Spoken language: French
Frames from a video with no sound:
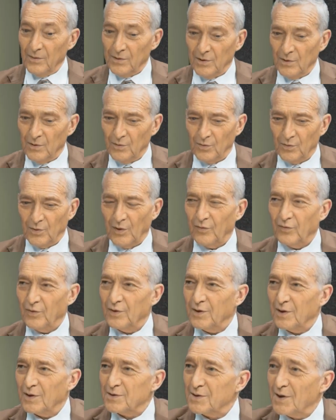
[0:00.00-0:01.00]
Oui, c'est tout à
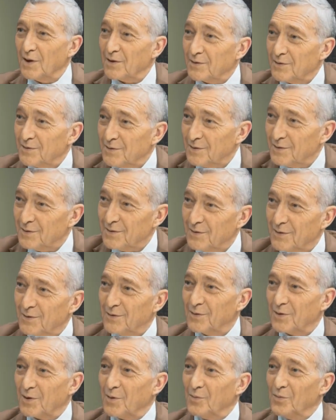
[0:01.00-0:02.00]
fait exact. C'est une
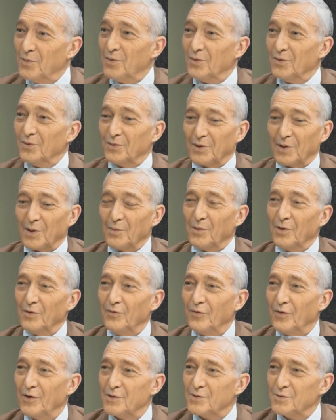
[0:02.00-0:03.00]
très, très
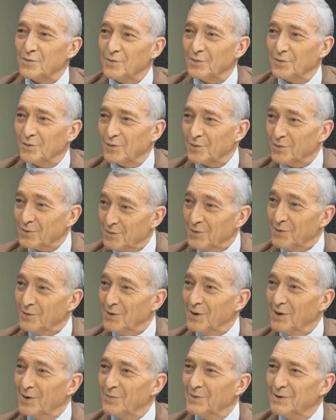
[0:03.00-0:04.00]
bonne façon de
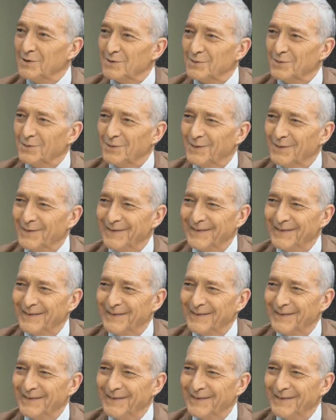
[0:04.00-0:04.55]
continuer les missions.